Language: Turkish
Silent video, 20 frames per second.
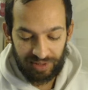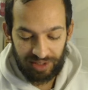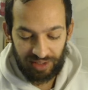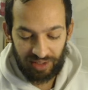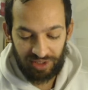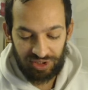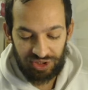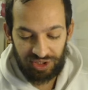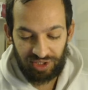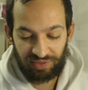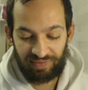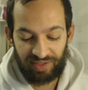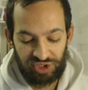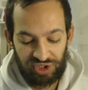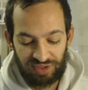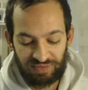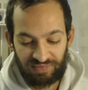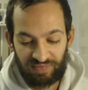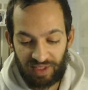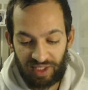kraliçe ve
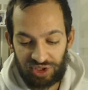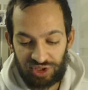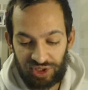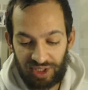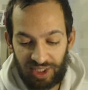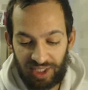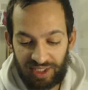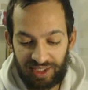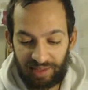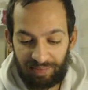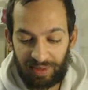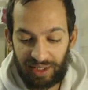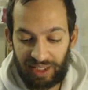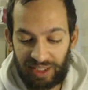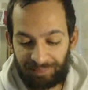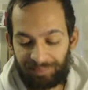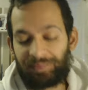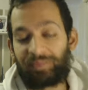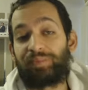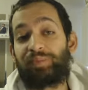şifacılar
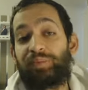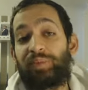yapalım.